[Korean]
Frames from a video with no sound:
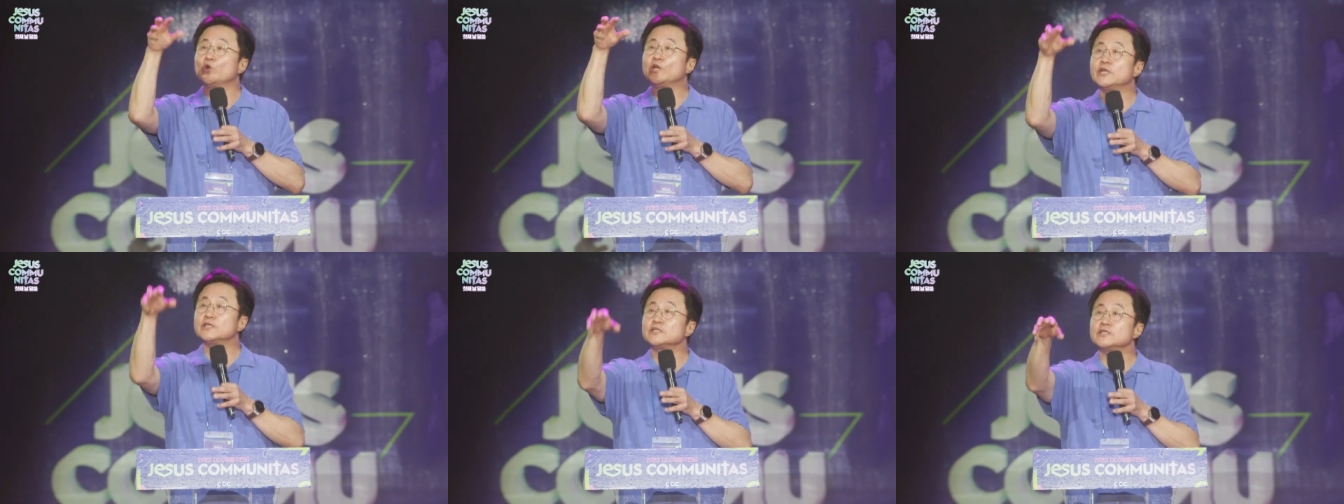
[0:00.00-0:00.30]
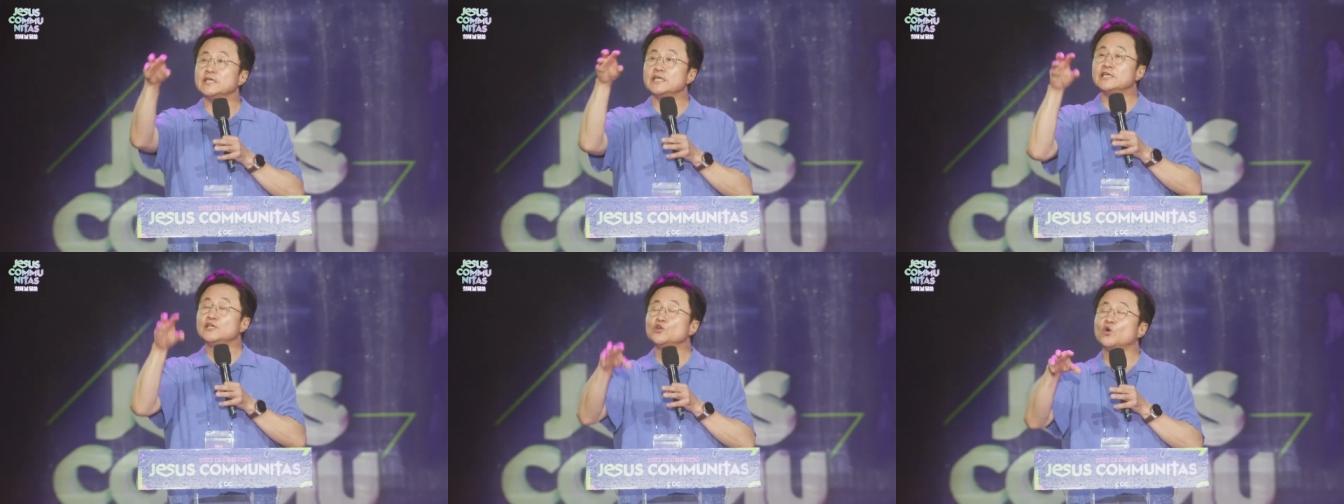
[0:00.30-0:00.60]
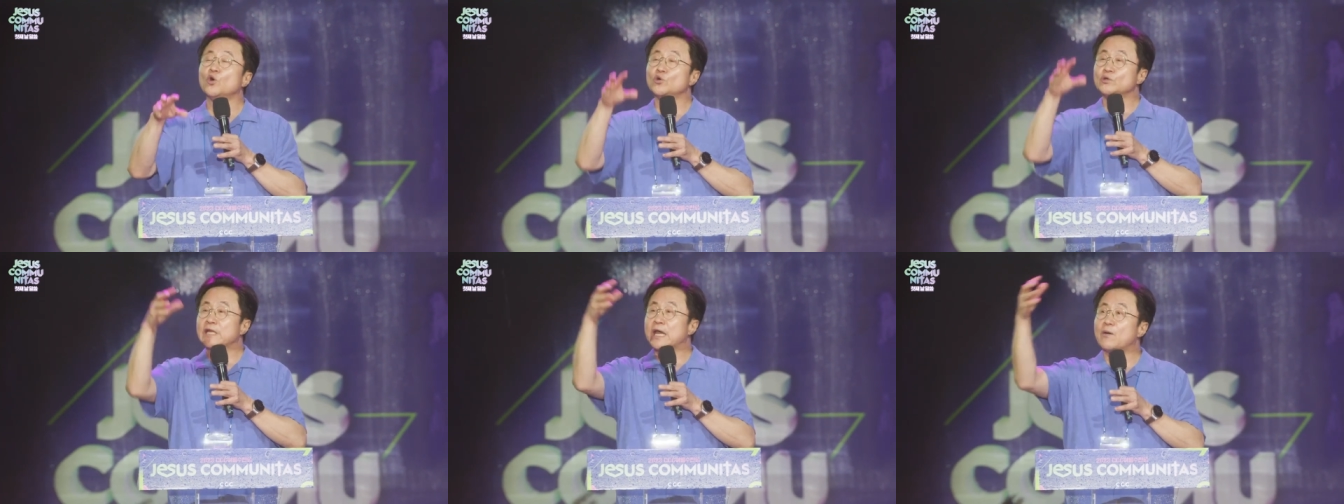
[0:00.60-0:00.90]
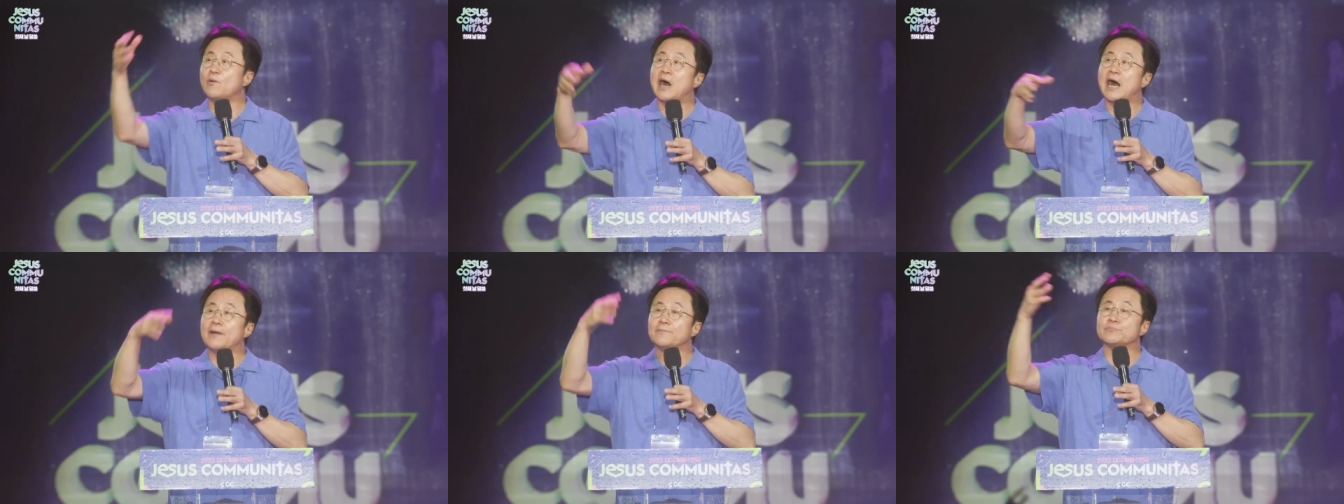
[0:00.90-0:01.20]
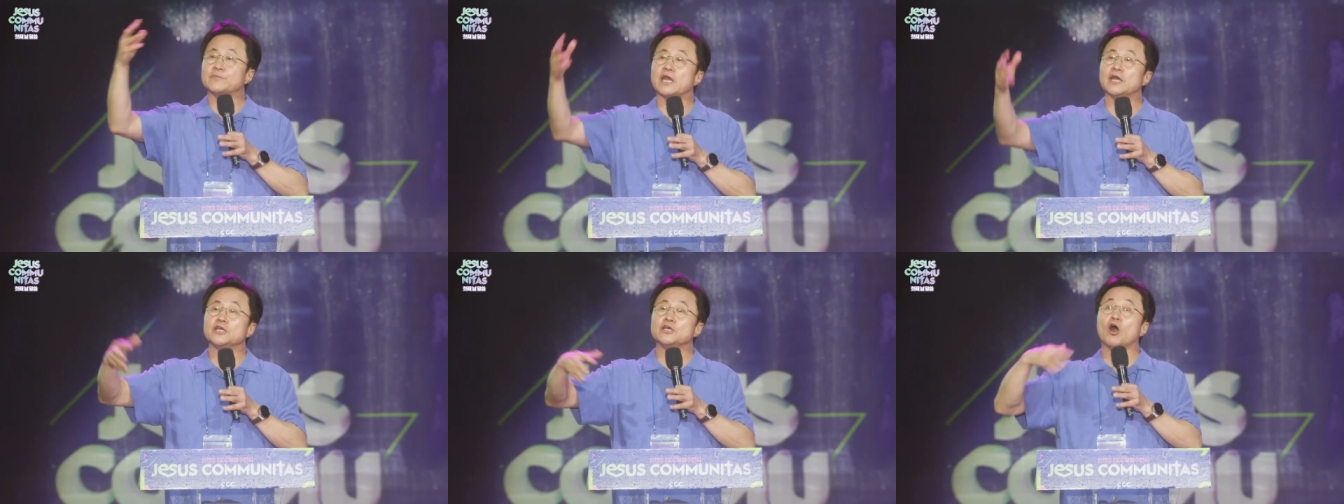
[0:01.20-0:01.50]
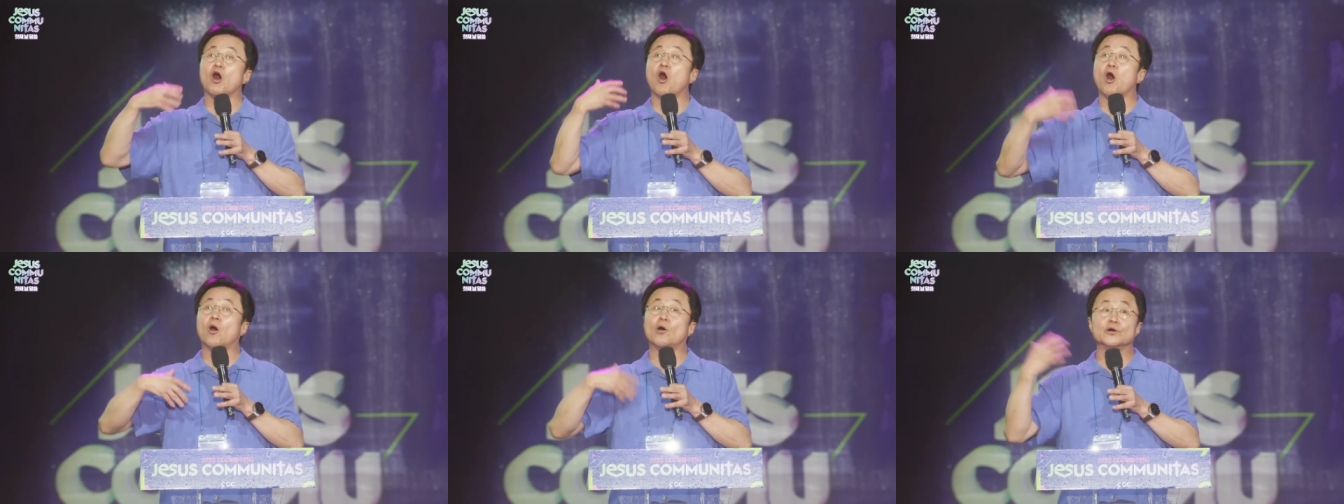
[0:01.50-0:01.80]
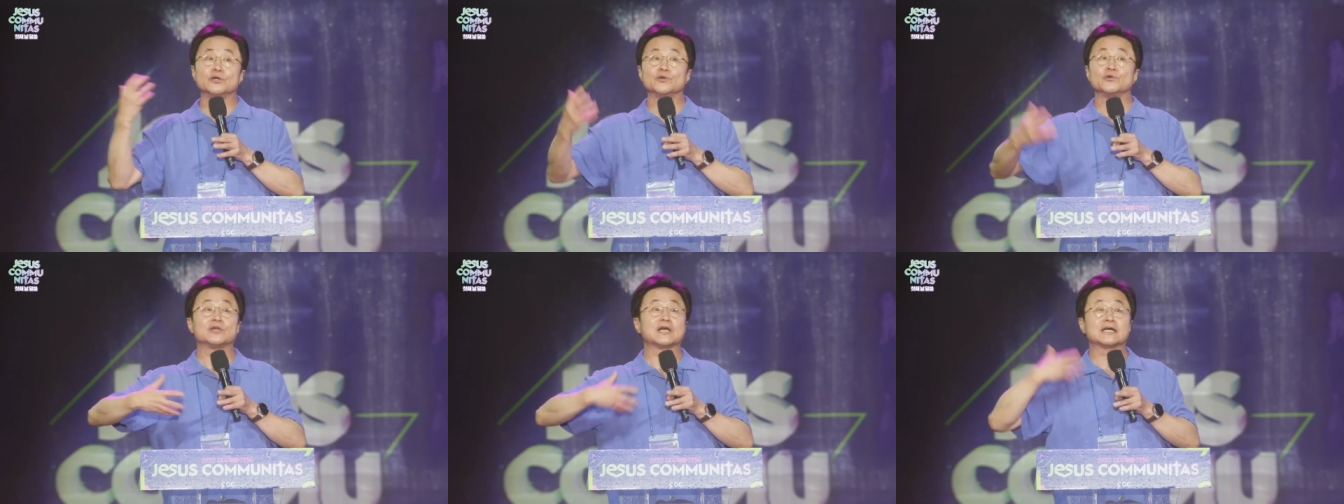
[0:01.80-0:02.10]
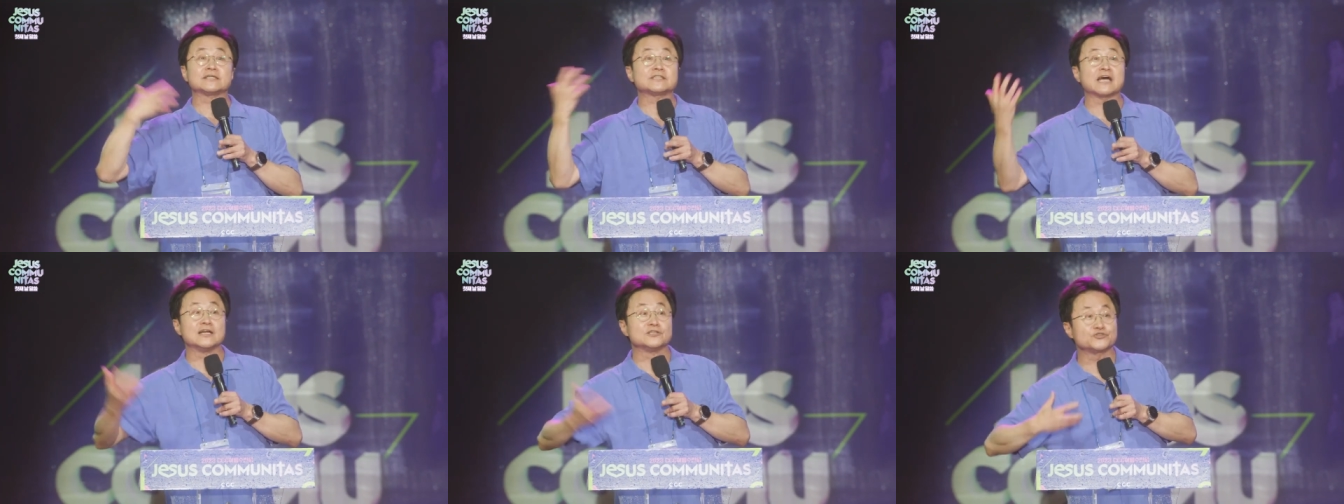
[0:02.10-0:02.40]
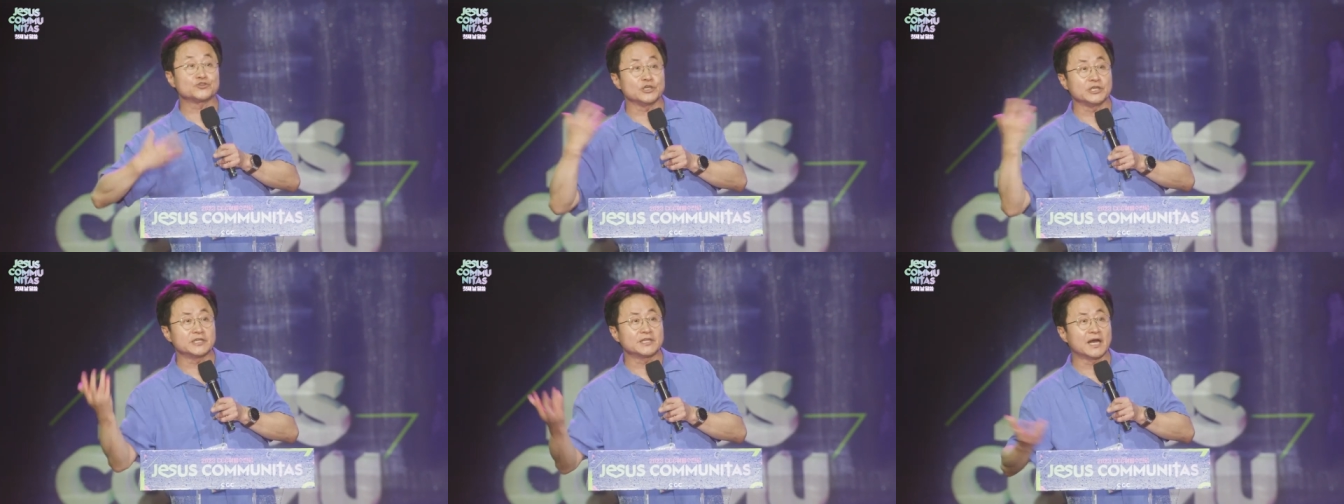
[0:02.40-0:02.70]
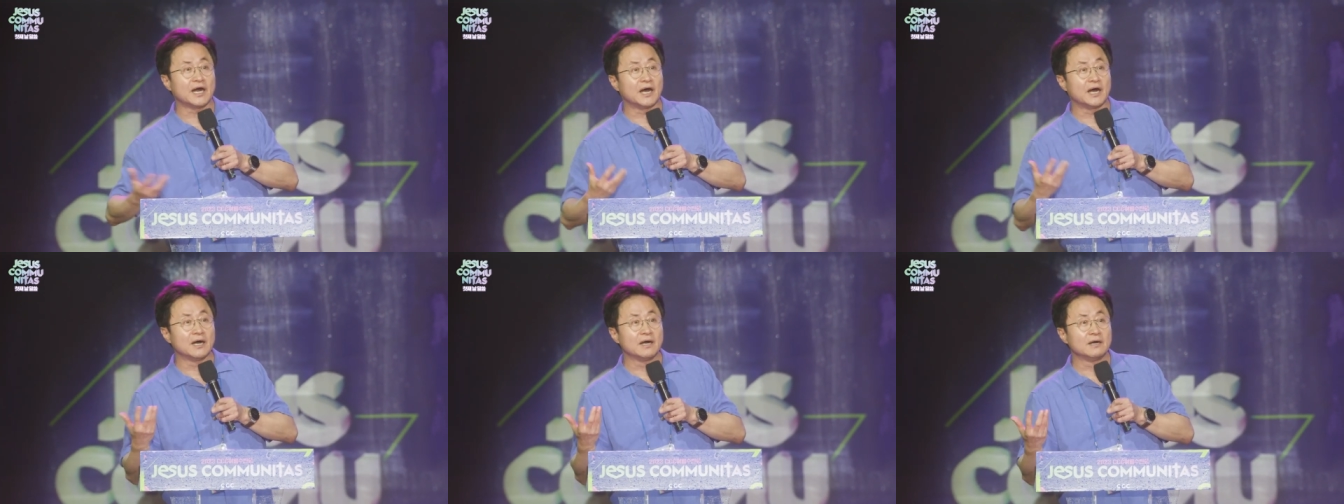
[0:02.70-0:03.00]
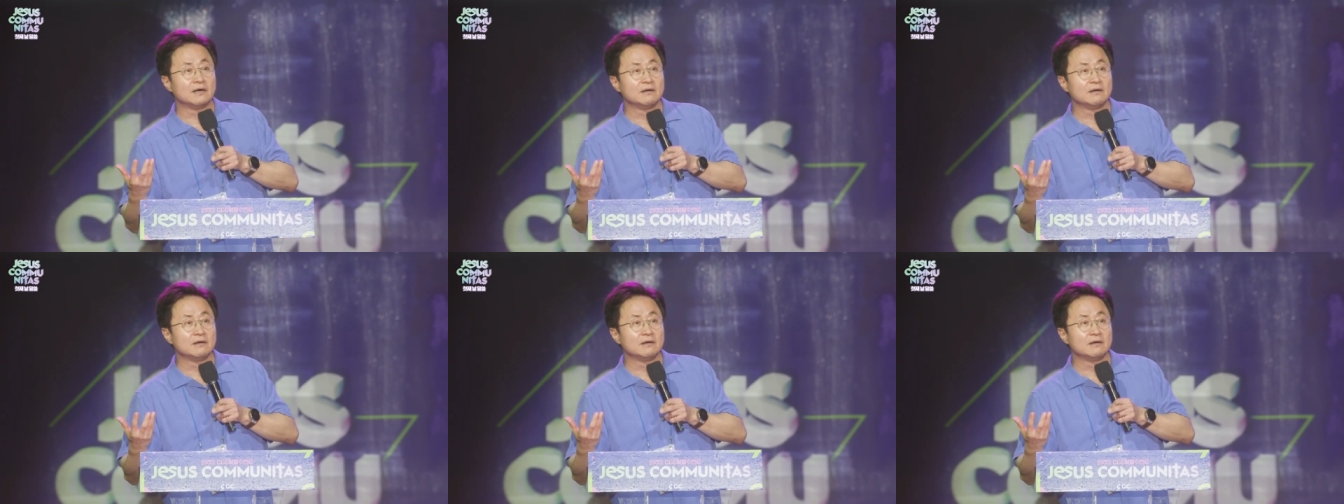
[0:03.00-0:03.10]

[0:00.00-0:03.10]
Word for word: 우리는 그 인공뇌와 함께 영원히 우리가 살 수 있다.